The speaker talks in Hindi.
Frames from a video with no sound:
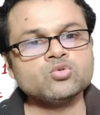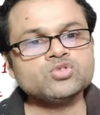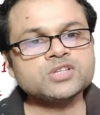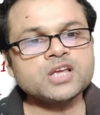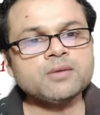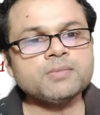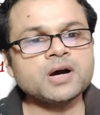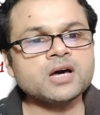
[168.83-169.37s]

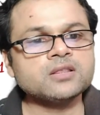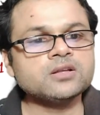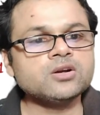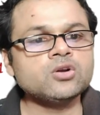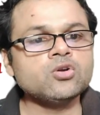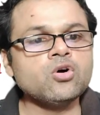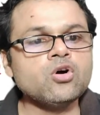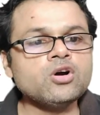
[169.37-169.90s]
उसके बाद
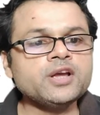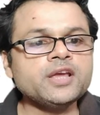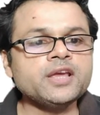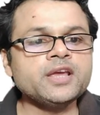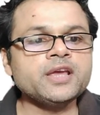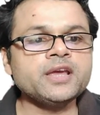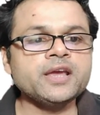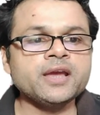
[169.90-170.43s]
लॉग
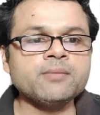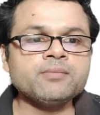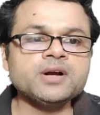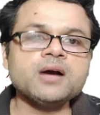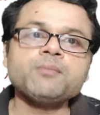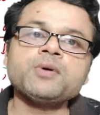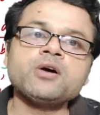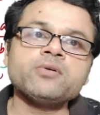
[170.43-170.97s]
ए एम
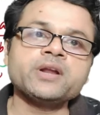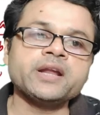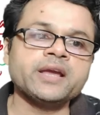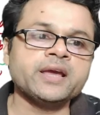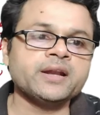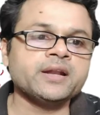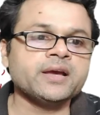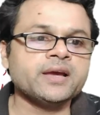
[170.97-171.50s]
का पावर
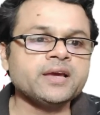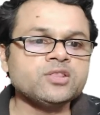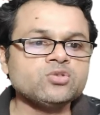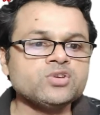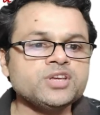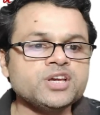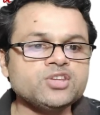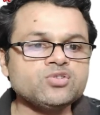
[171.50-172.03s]
एन है
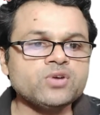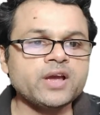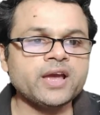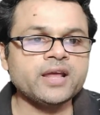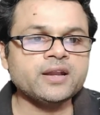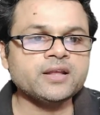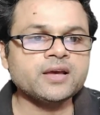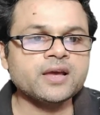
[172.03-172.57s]
तो ये जो
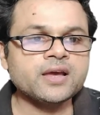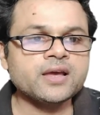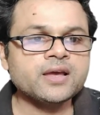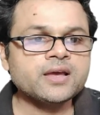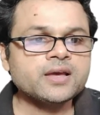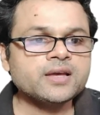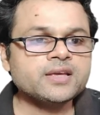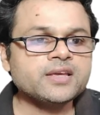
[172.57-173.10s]
एन है
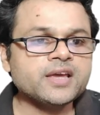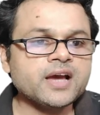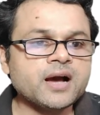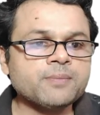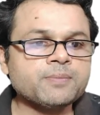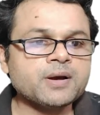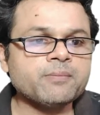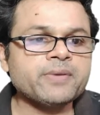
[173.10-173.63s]
ये
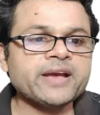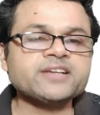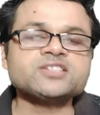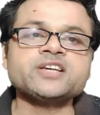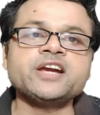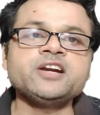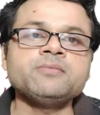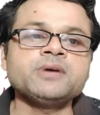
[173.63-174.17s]
आपका बैक
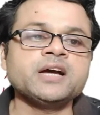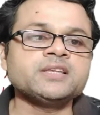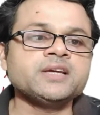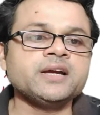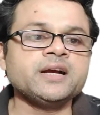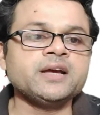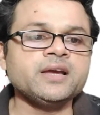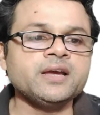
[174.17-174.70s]
साइड में आ
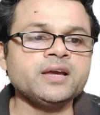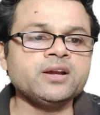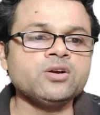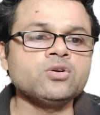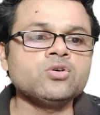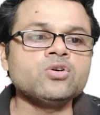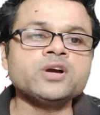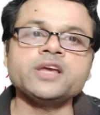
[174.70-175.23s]
जाएगा एन
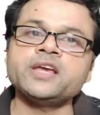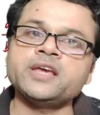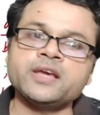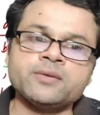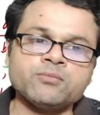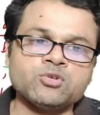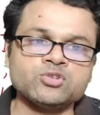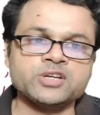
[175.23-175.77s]
लॉग ए
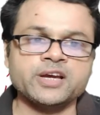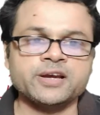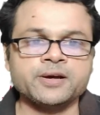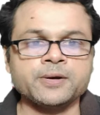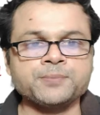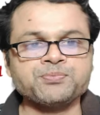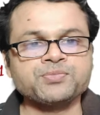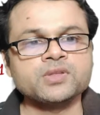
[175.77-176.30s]
एम हो
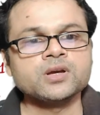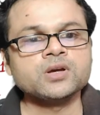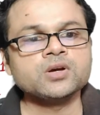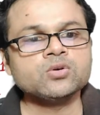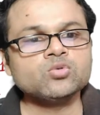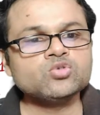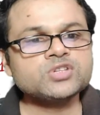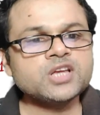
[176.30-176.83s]
जाएगा
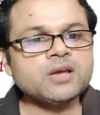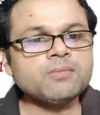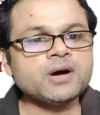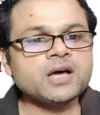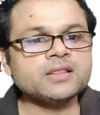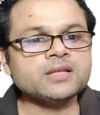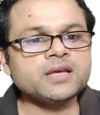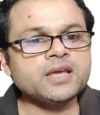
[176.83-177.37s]
उसके
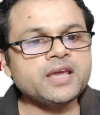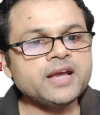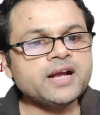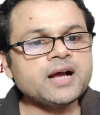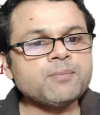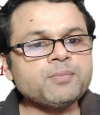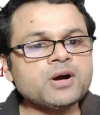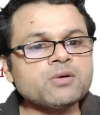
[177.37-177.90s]
बाद ए
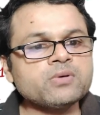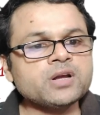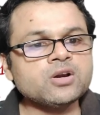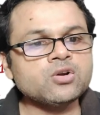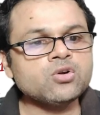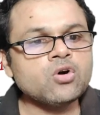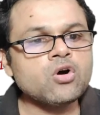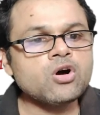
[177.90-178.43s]
का पावर
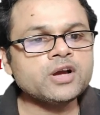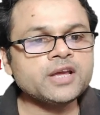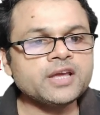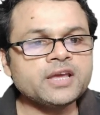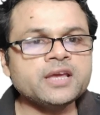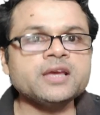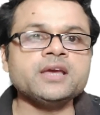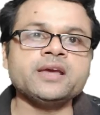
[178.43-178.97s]
लॉग
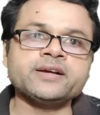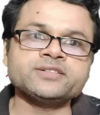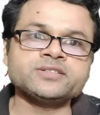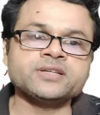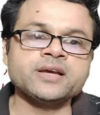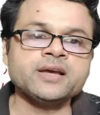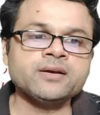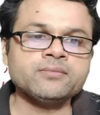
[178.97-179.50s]
ए
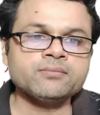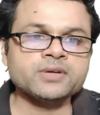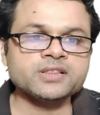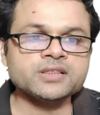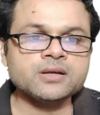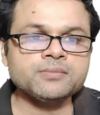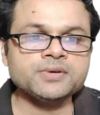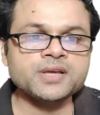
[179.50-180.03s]
एक्स है
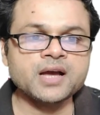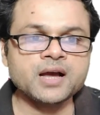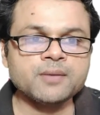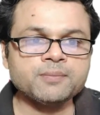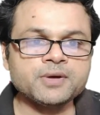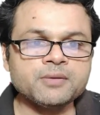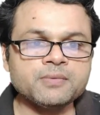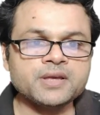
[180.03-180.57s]
मतलब यहां
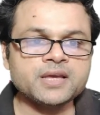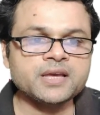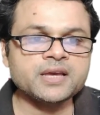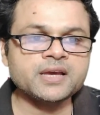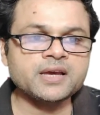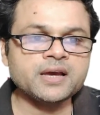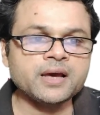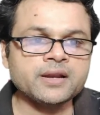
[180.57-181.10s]
पर भी ए
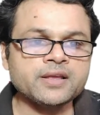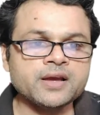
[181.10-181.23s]
है और